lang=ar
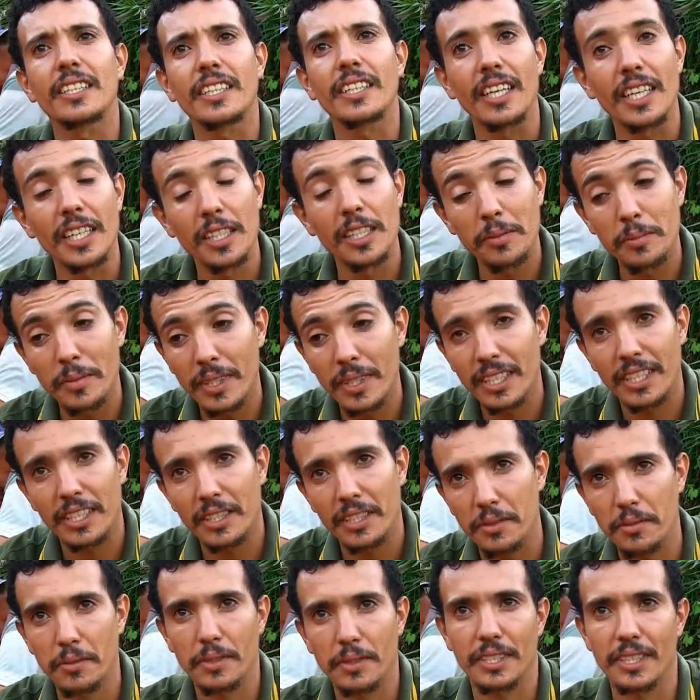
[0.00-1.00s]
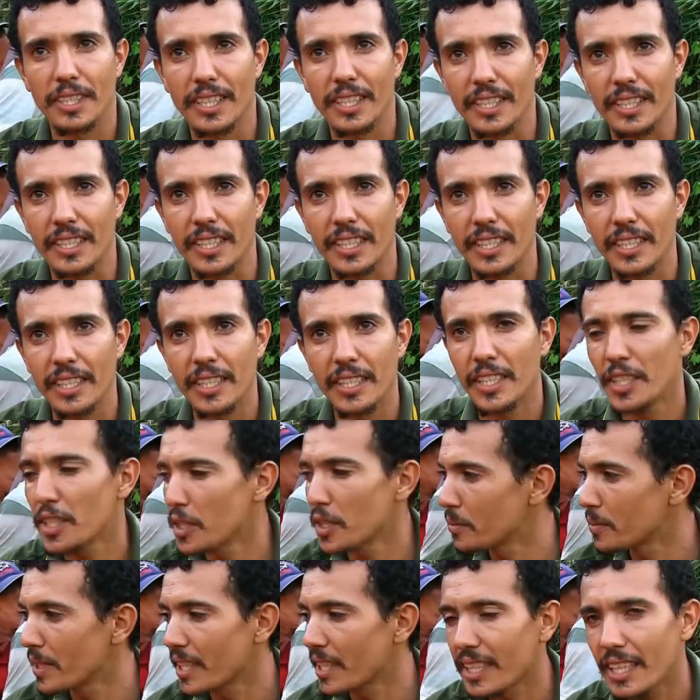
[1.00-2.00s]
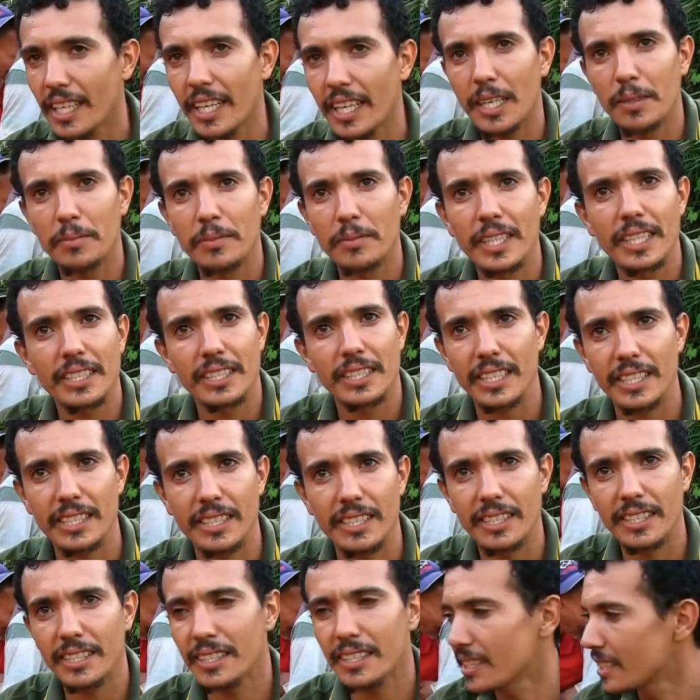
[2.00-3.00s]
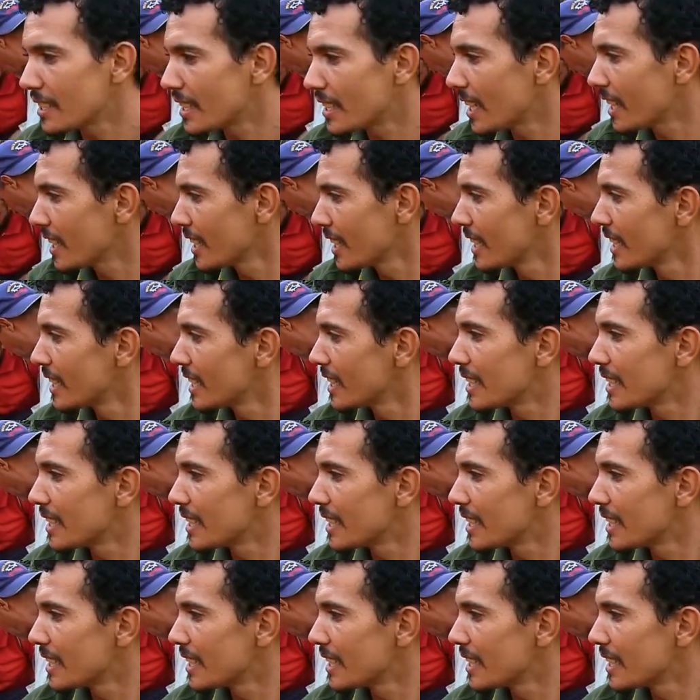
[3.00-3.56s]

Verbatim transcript: كاين اللي ما لقاش واش ياكل اليوم درنا حملة تحسيسية